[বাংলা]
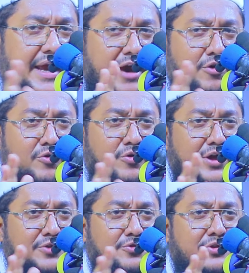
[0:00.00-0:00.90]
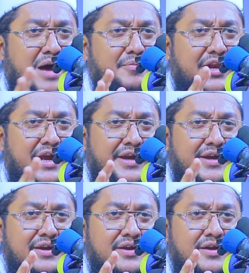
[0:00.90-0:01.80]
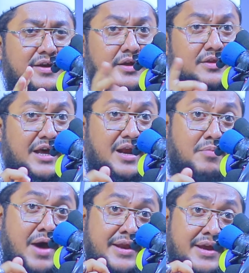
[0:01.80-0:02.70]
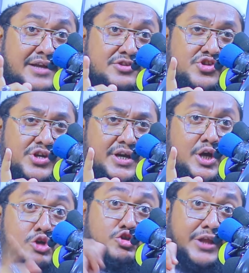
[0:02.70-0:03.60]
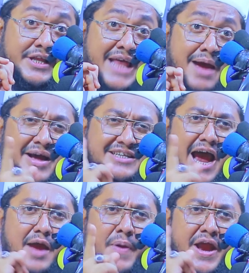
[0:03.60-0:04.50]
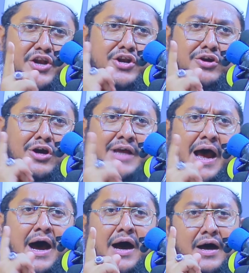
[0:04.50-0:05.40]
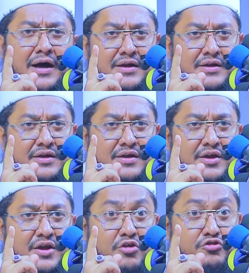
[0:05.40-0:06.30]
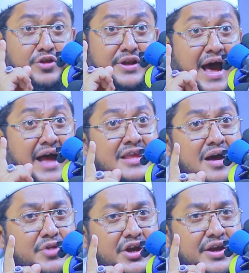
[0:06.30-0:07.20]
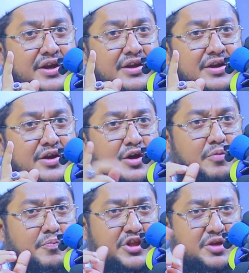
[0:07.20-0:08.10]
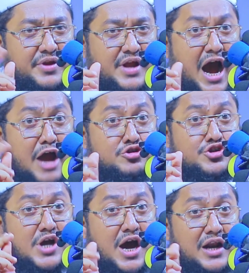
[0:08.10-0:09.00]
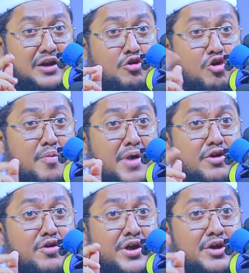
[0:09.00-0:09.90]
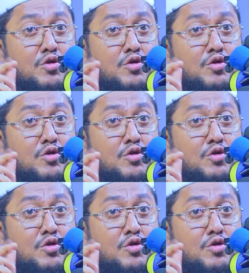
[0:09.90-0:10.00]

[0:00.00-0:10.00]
এখনো কিন্তু থামে নাই তারা মায়ের খাচ্ছে যদি থেমে যায় ভিন্ন কথা যদি না থামে পৃথিবীর আয়ুষ্কাল ক্রমান্বয়ে